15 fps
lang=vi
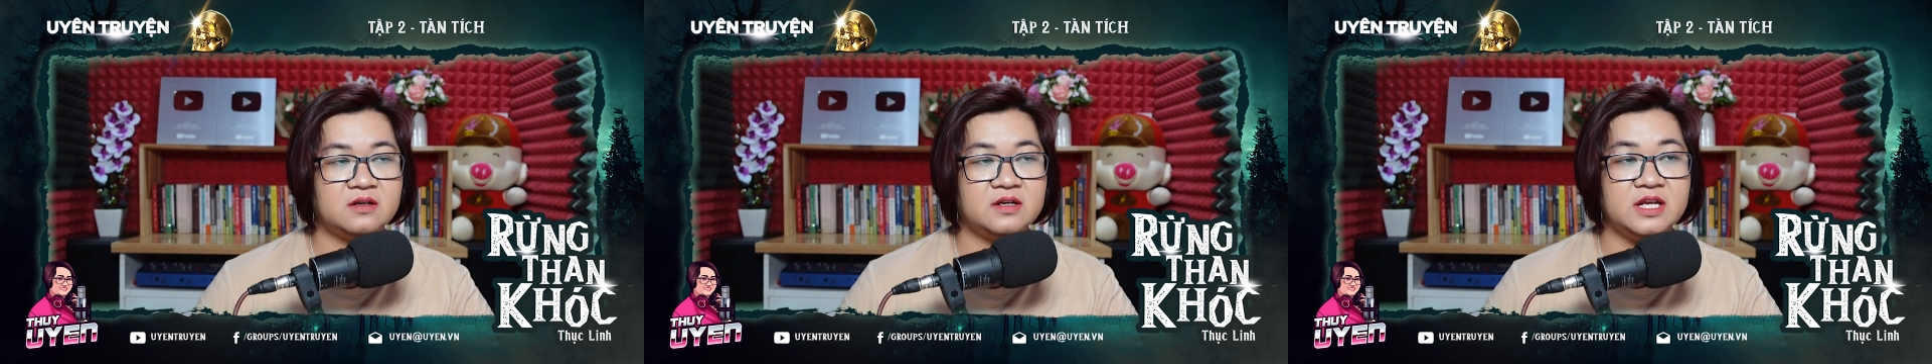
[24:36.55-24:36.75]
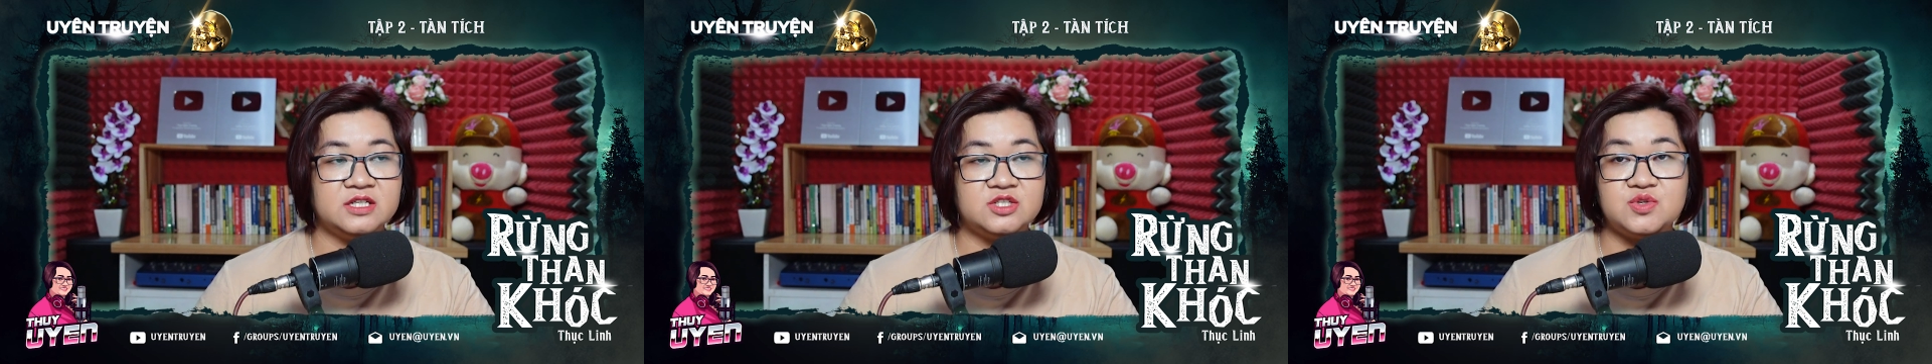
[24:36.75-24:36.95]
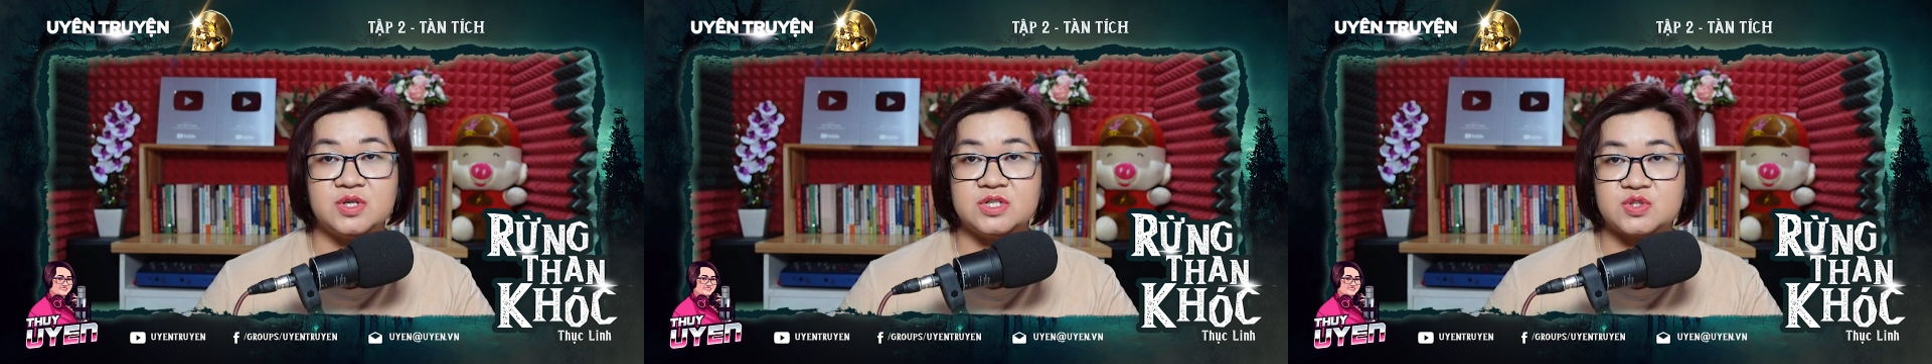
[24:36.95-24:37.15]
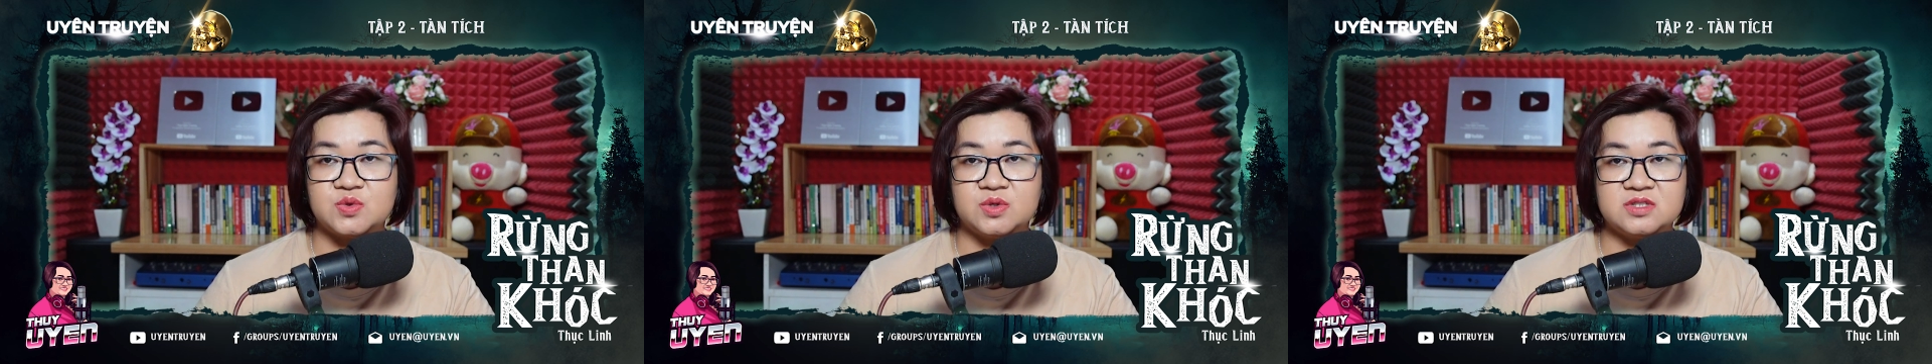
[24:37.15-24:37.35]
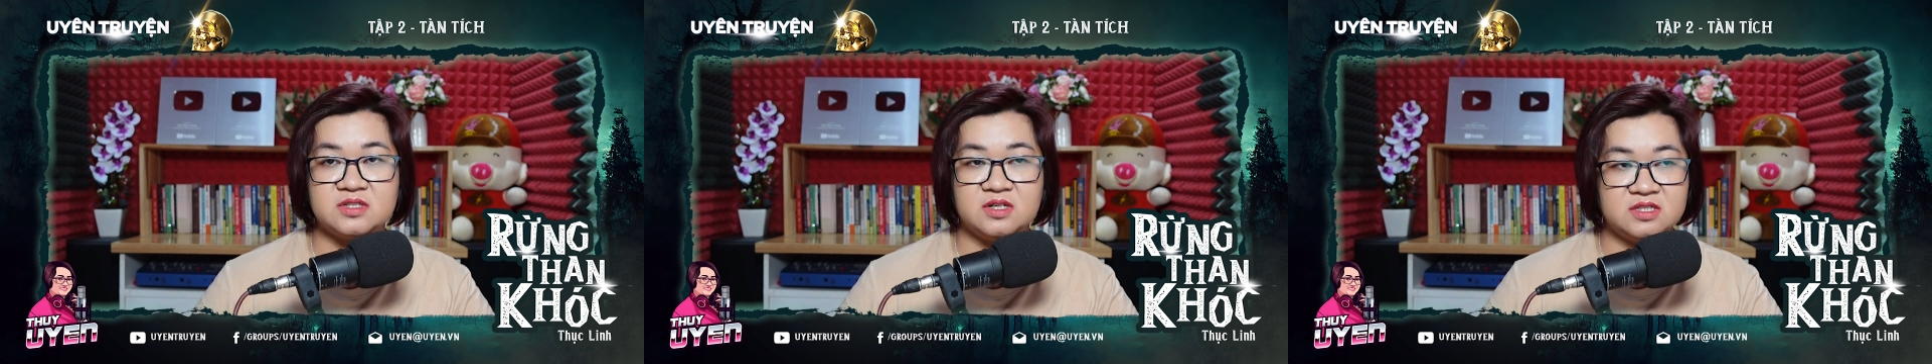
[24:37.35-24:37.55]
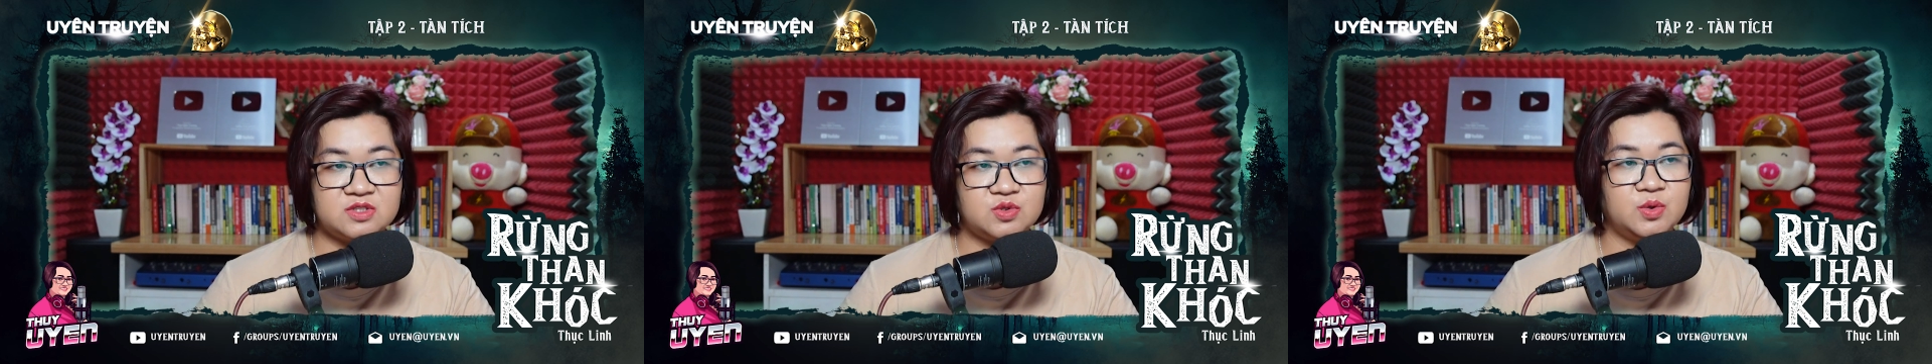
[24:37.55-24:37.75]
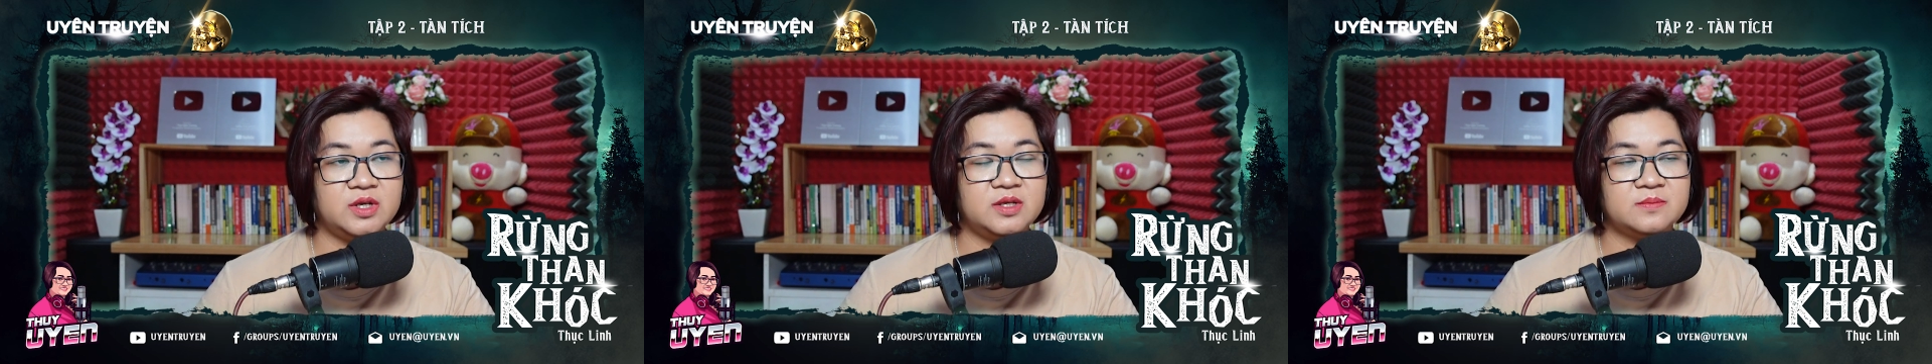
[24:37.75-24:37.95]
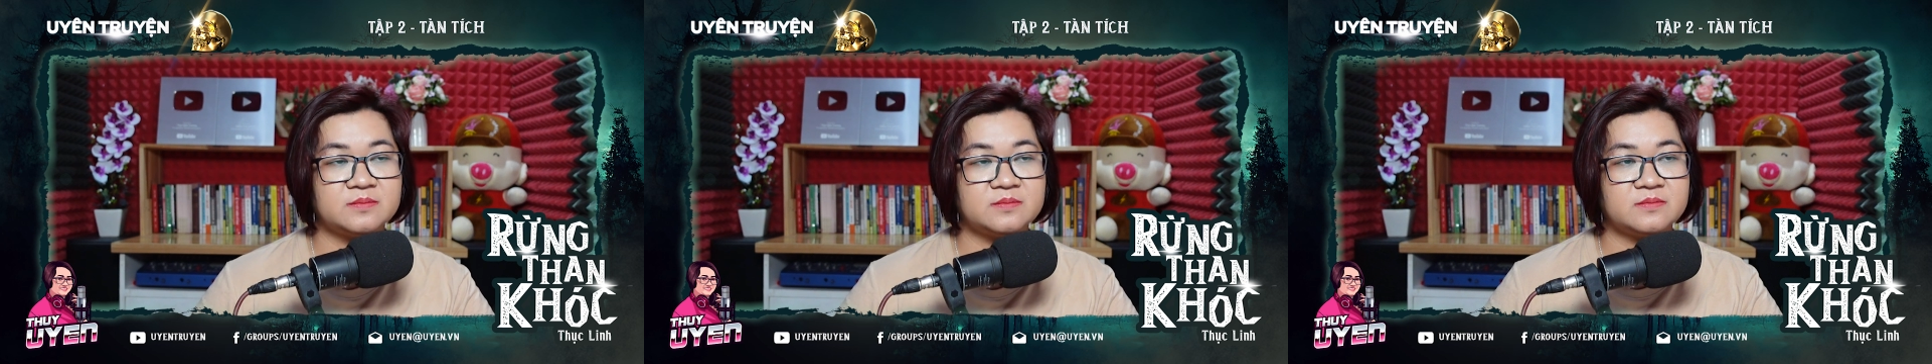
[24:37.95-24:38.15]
để chuyển xuống dưới xuôi.